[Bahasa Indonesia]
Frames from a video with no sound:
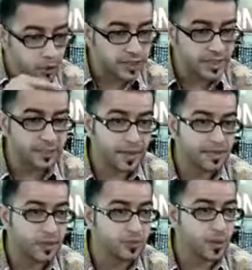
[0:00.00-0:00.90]
terus dari
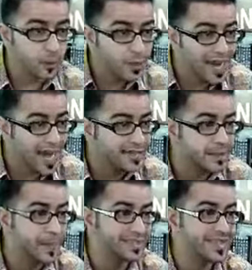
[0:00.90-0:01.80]
91.90 naik
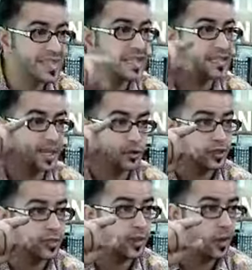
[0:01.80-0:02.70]
sampai setinggi
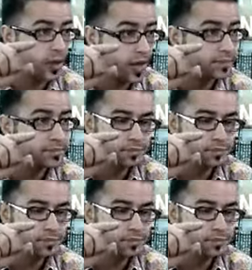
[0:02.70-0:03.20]
105 dolar